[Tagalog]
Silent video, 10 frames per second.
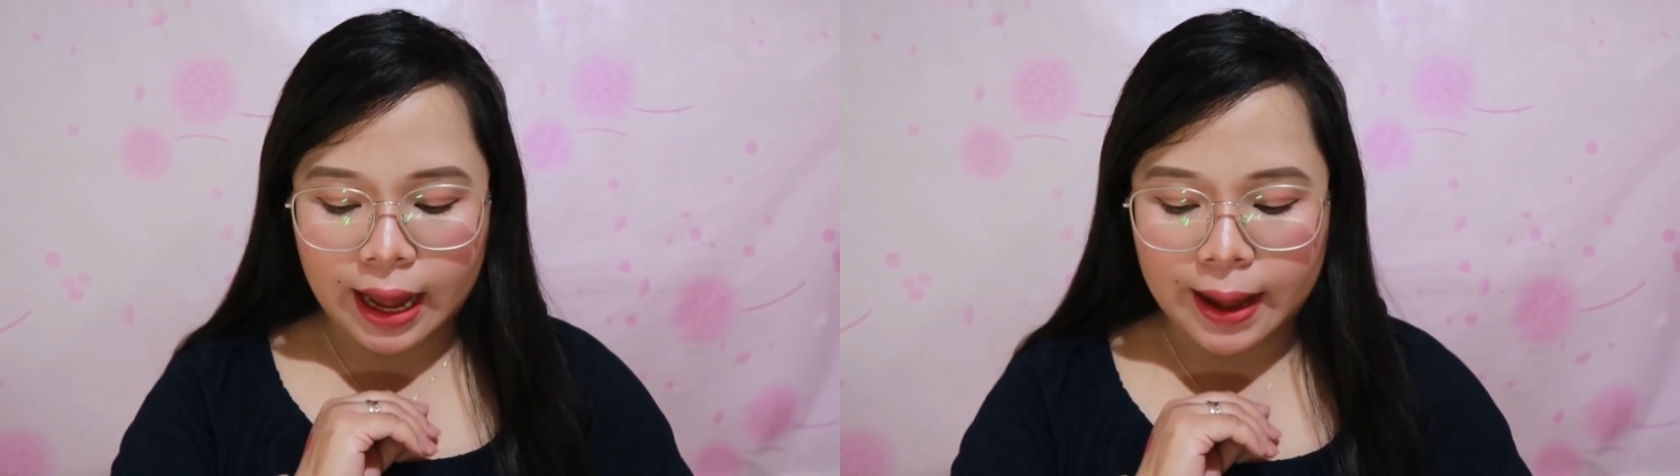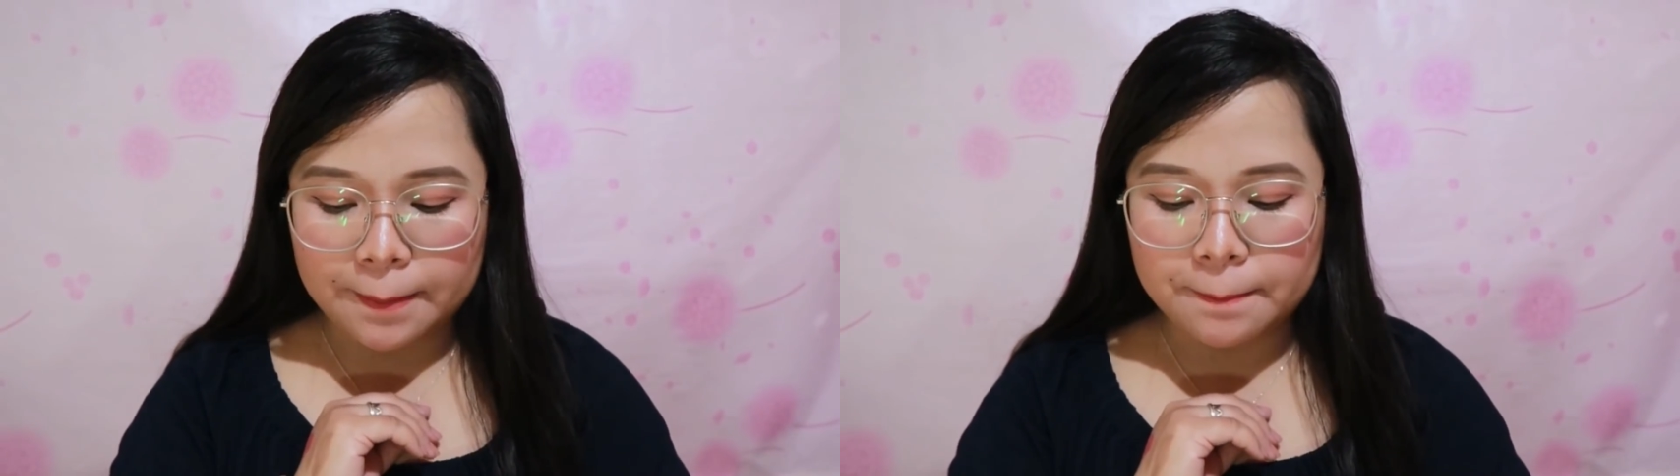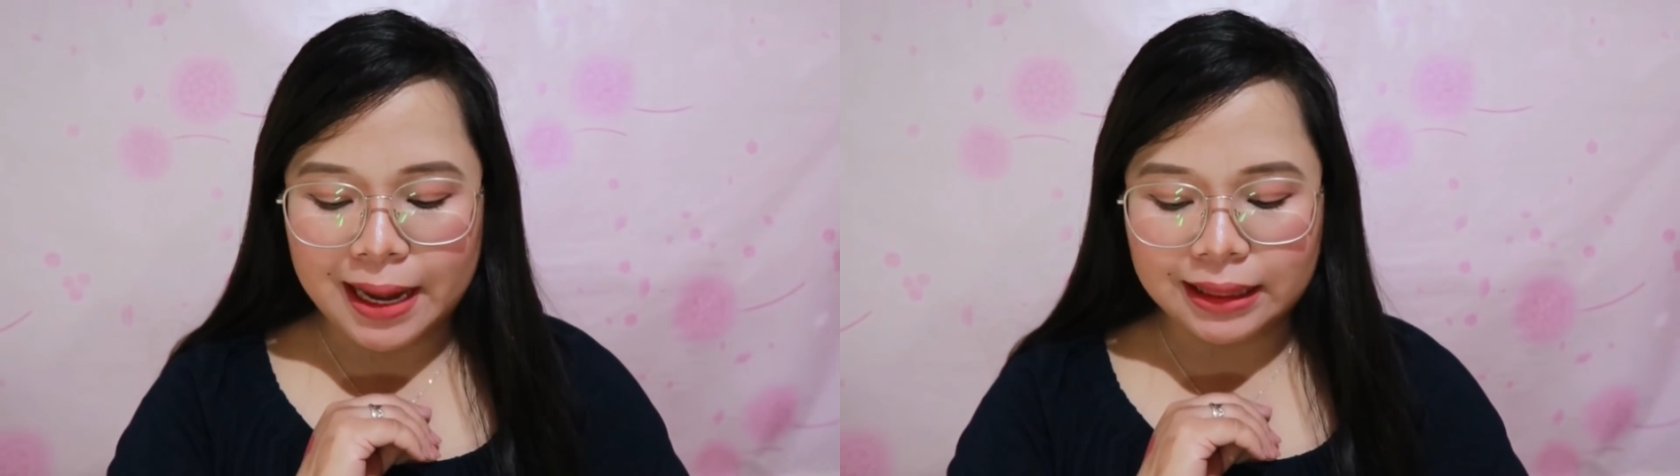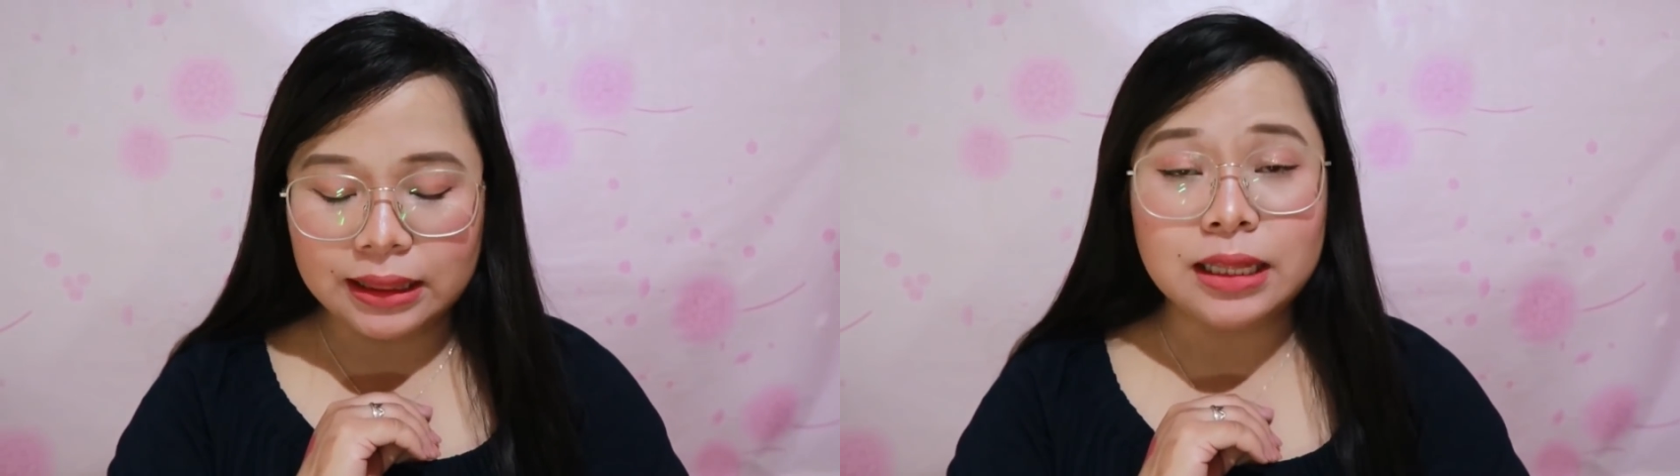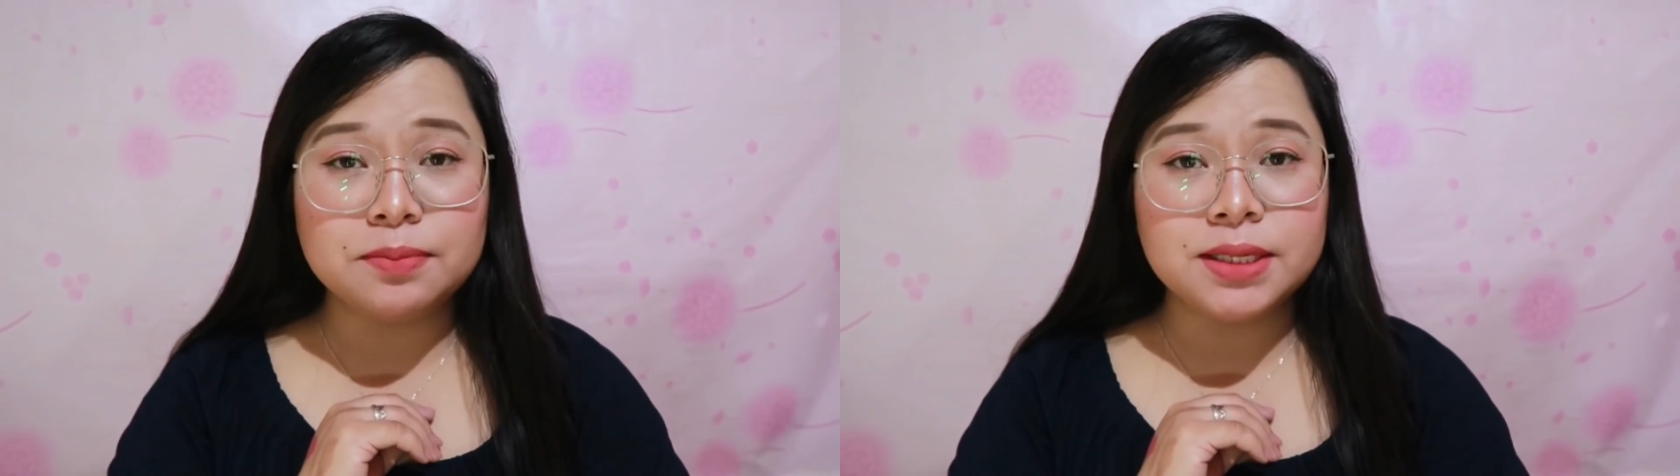um,
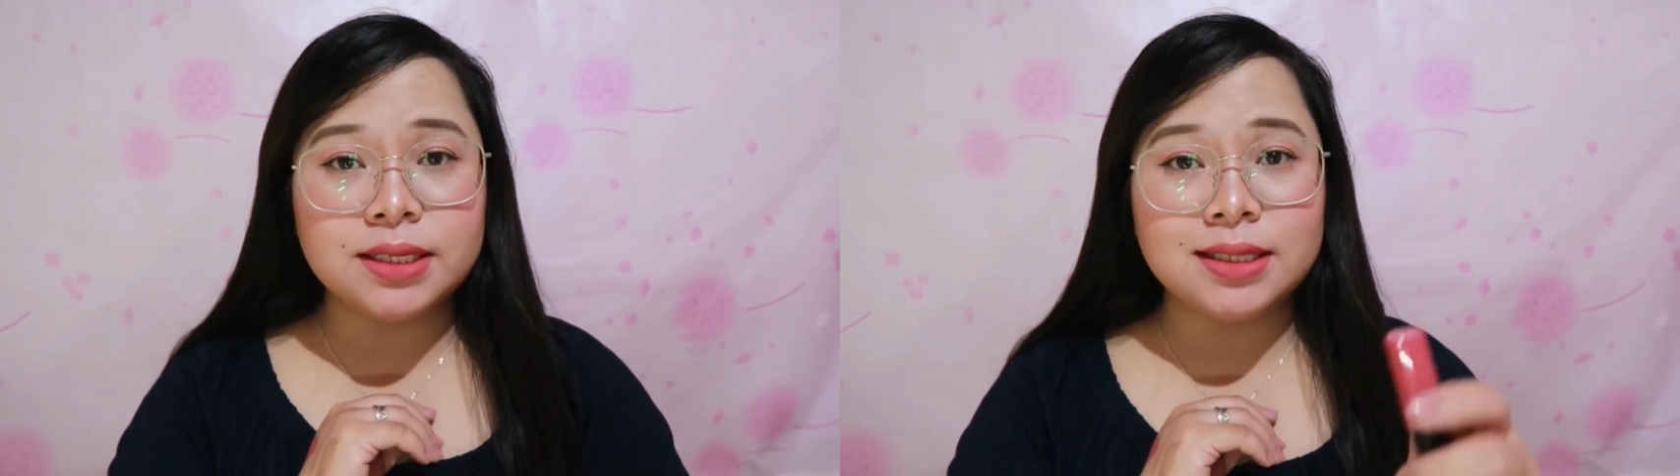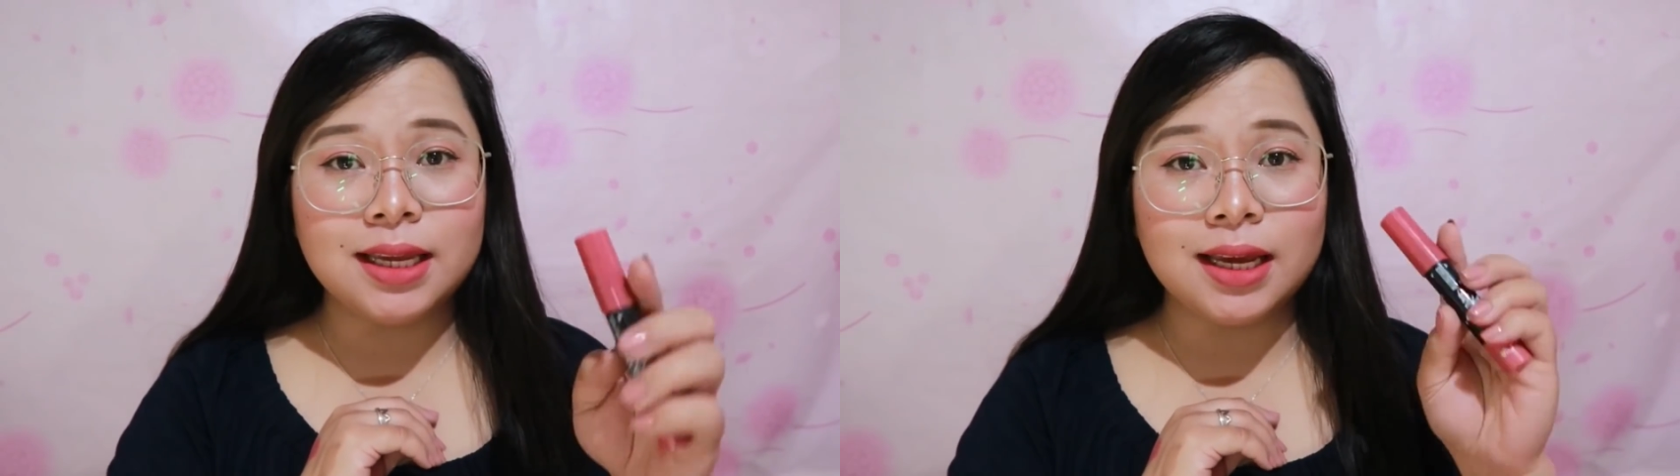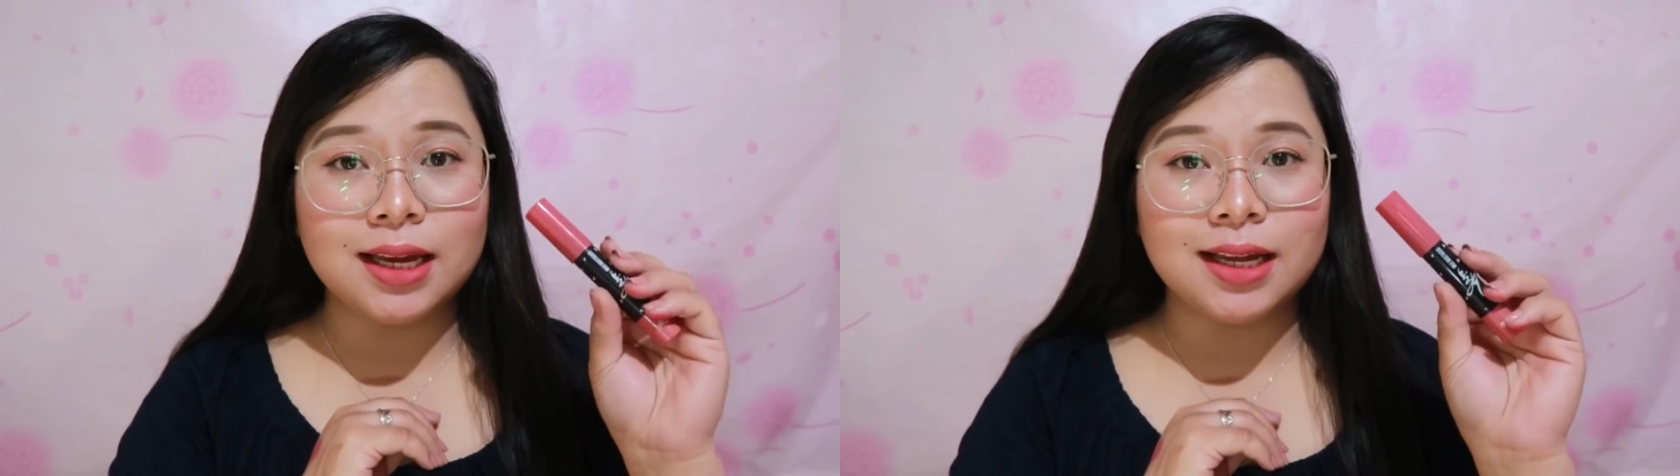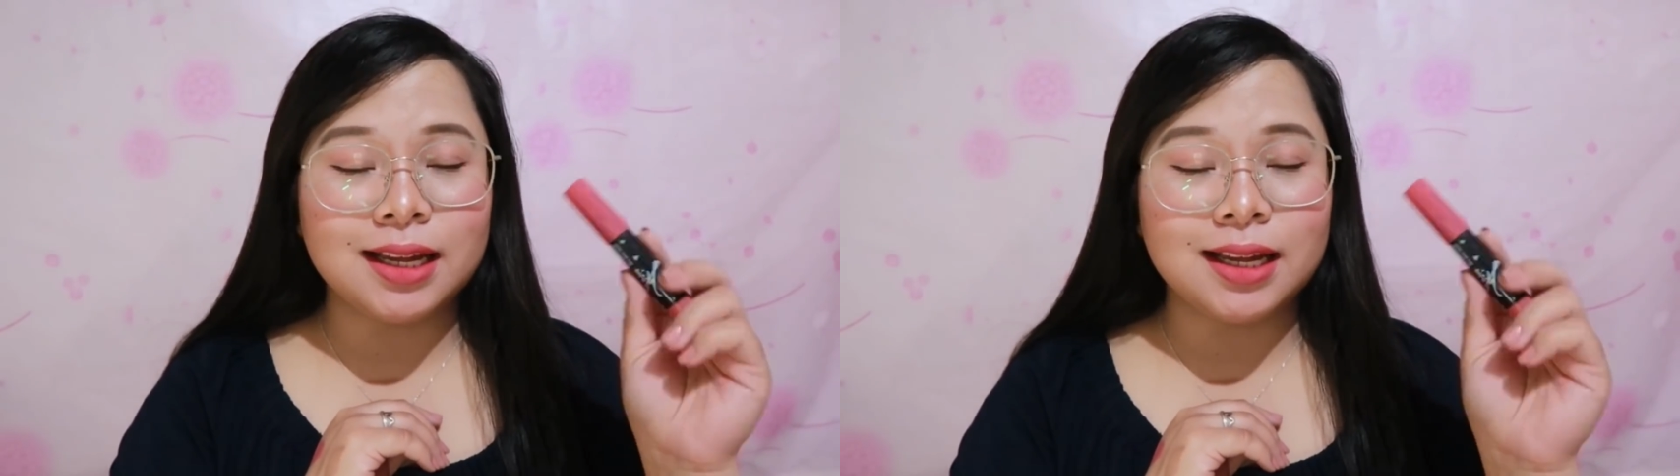matte lipstick